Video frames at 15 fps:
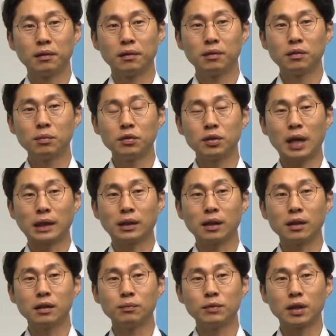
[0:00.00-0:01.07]
그러면서
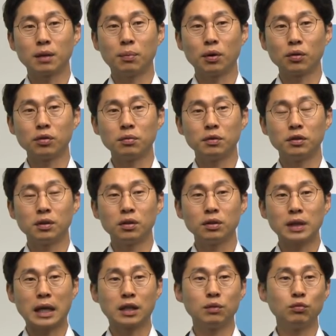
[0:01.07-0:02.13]
장단기 금차가 벌어지면서
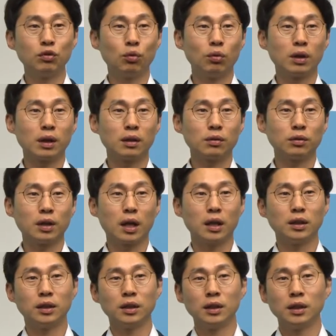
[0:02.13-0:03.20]
장기물이 올라간 거다.
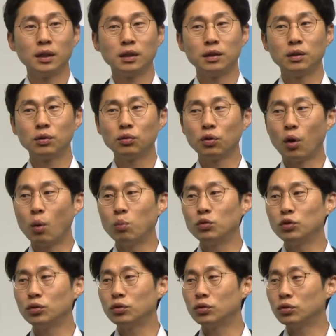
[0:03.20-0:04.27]
이건
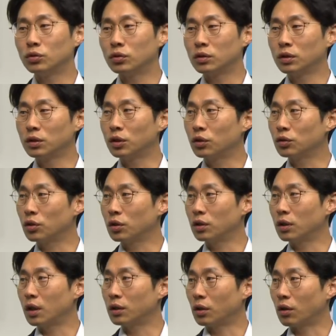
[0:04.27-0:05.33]
너무 긍정적인
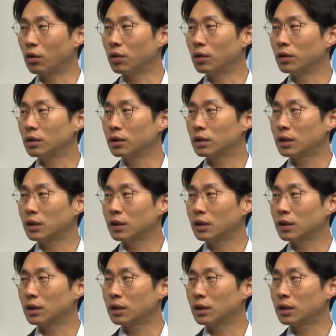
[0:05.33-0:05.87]
해석. 네.